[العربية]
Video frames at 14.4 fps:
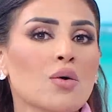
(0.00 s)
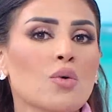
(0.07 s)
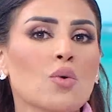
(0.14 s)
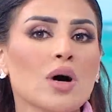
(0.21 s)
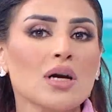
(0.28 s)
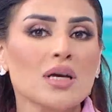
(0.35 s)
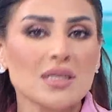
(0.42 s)

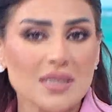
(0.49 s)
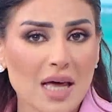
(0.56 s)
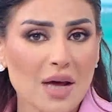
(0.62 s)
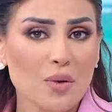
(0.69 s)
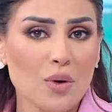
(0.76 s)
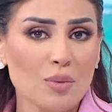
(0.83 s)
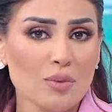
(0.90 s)

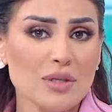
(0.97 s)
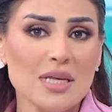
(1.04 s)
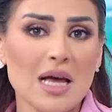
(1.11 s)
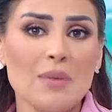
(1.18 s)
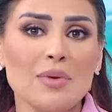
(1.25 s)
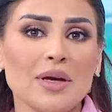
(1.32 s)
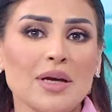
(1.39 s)
وصاروا
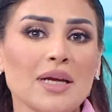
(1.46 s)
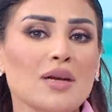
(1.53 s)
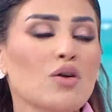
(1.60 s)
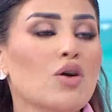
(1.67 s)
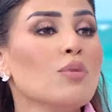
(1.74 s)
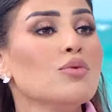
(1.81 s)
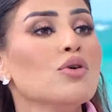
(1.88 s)

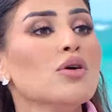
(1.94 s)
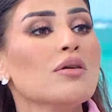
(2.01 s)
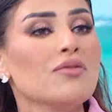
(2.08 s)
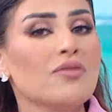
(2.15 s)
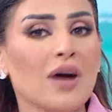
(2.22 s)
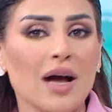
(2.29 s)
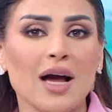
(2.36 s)
المتابعين لهم دور
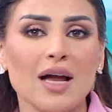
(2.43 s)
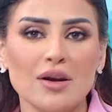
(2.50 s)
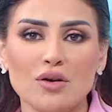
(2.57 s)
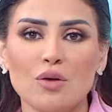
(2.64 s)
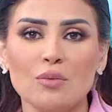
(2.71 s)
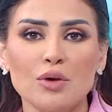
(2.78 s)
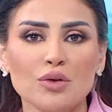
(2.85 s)
فعال
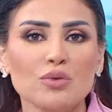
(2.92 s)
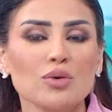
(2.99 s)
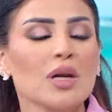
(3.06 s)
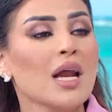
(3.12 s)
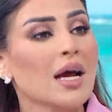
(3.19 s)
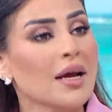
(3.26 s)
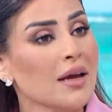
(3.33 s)
انهم
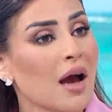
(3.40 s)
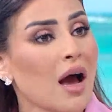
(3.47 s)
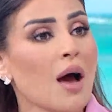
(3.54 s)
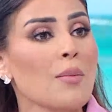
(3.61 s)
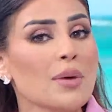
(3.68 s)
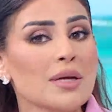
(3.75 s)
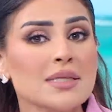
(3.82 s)
يعطون
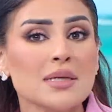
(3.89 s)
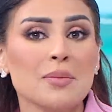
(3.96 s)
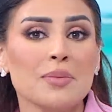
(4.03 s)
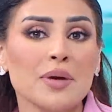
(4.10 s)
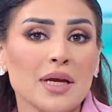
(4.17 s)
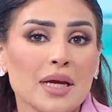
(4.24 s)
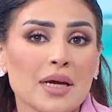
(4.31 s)
الاحكام،
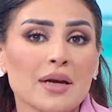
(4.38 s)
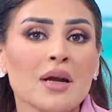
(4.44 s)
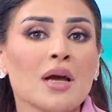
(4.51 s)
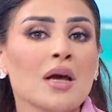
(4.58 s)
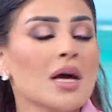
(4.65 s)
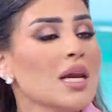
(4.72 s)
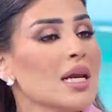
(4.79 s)
التبرير، صحيح.